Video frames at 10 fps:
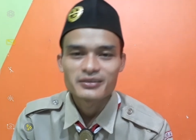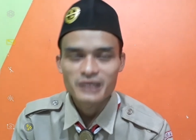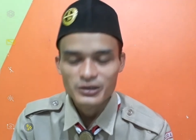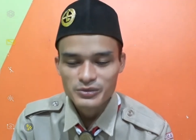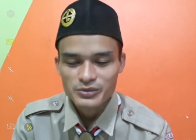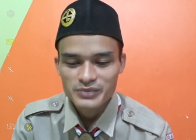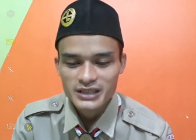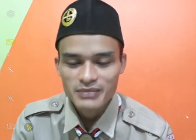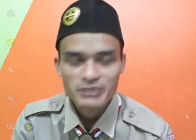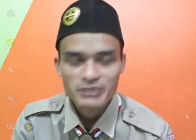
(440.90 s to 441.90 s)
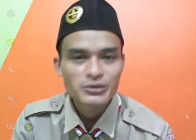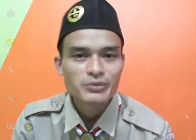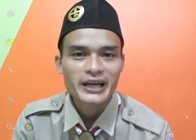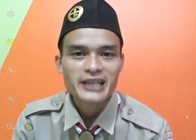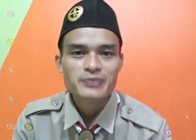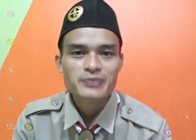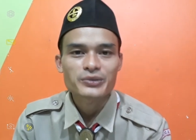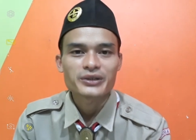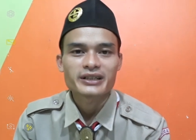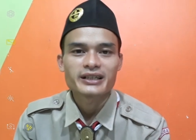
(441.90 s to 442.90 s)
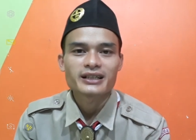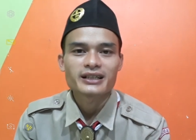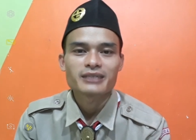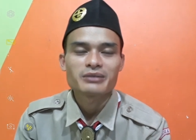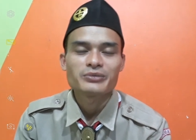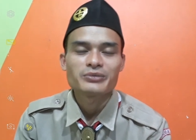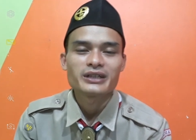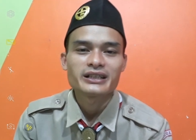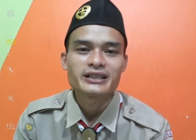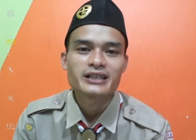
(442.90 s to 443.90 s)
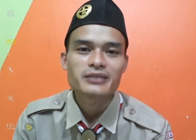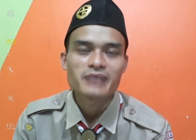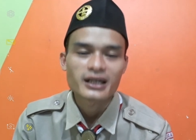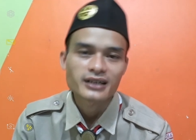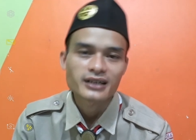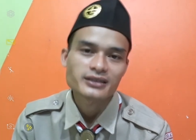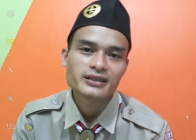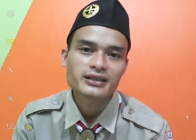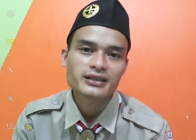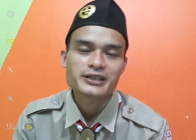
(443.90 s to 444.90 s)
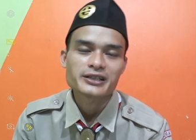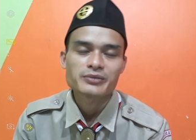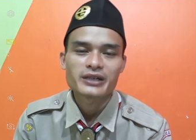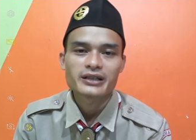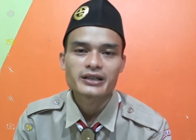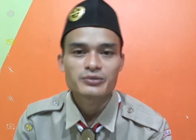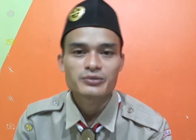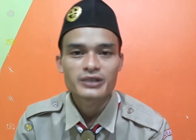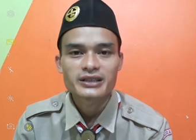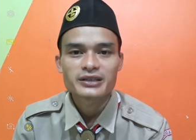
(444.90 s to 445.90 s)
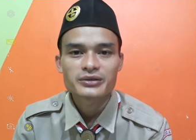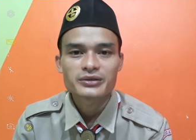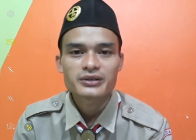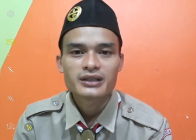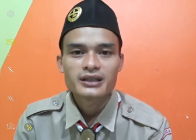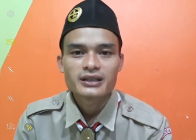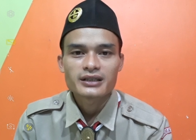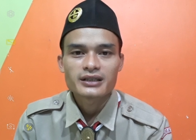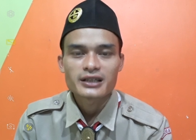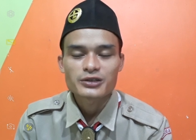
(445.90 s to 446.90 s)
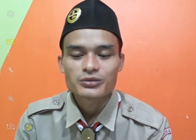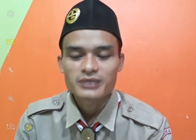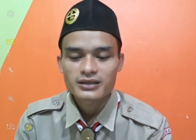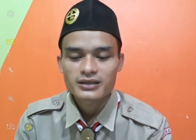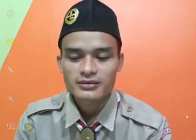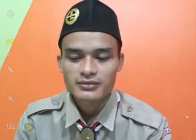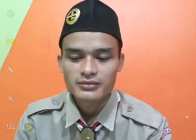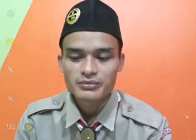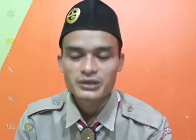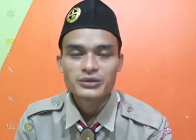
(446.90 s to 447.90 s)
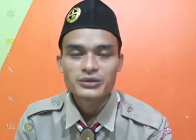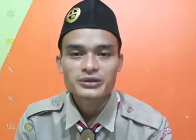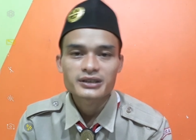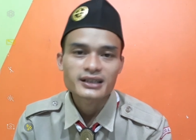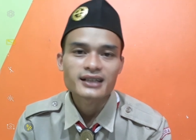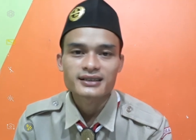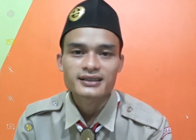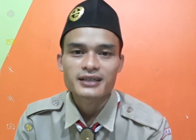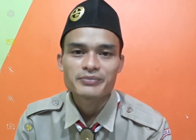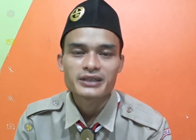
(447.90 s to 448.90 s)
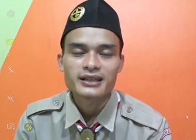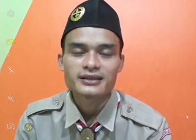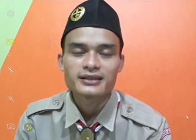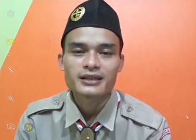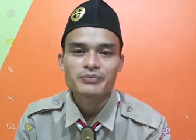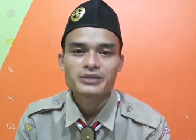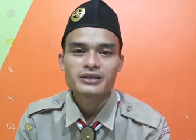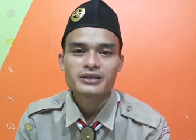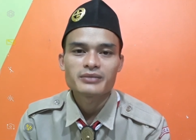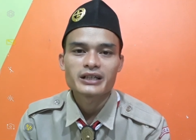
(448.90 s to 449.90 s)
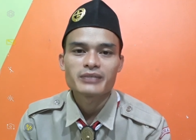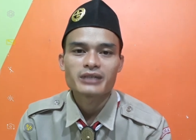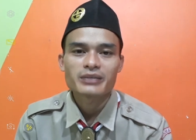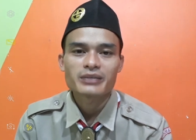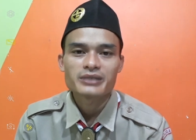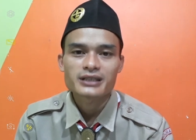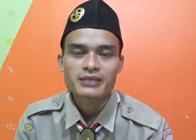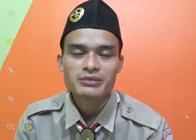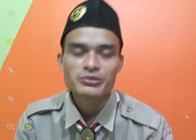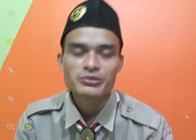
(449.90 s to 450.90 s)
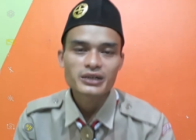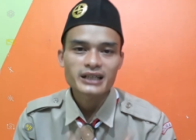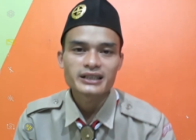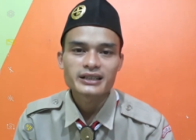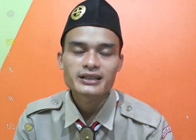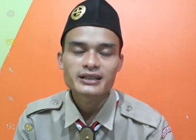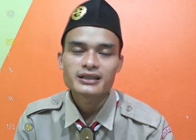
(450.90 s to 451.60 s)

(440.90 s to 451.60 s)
harus bisa mampu mengeksplor ya kemampuan dirinya bakatnya dan semuanya itu gak cuman melulu tentang keterampilan, tapi bagaimana bisa membuka diri